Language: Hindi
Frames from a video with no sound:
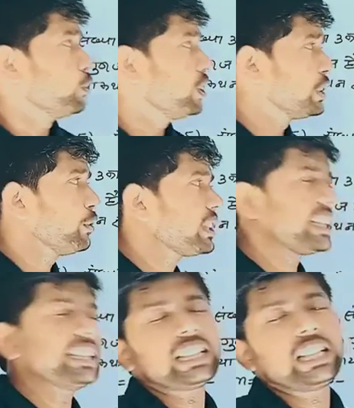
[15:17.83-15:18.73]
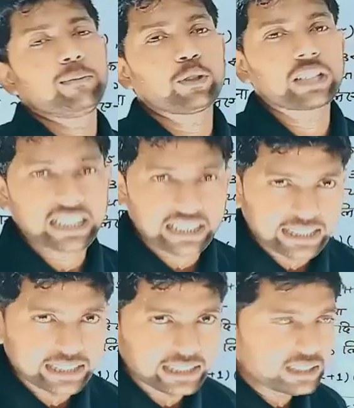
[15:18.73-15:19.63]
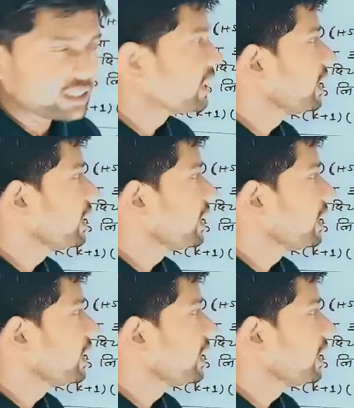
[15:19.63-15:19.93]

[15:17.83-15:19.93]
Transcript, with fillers: तो इंक्लूड करने के लिए हम लोग क्या करेंगे